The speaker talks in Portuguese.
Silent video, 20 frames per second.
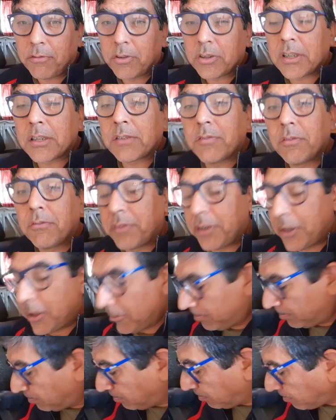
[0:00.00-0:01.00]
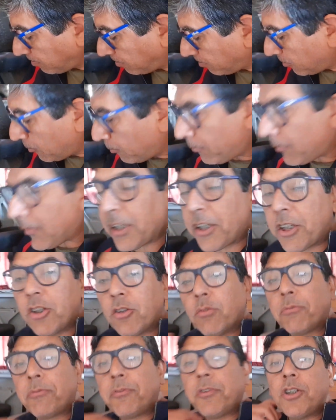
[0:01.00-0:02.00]
Vocês vão ver que
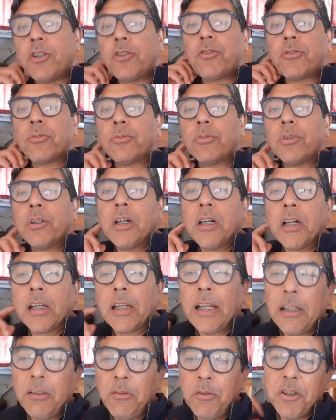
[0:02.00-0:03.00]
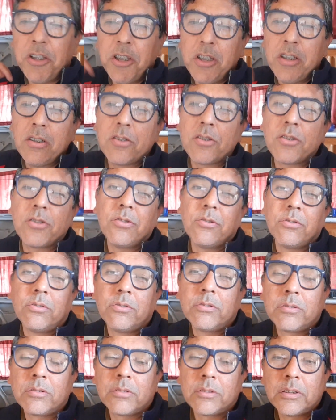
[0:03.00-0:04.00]
no vídeo, lá no início
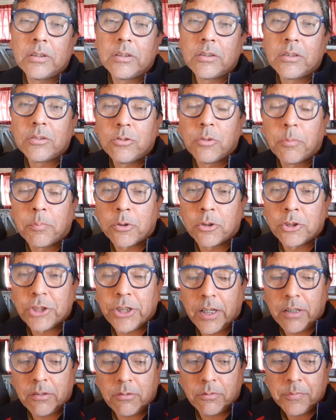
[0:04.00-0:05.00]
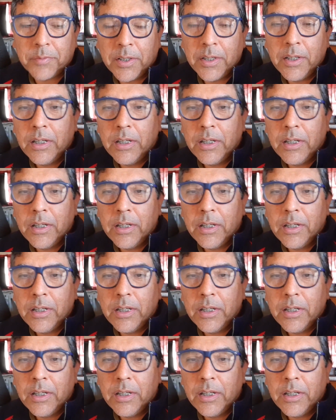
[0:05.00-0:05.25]
do, do projeto,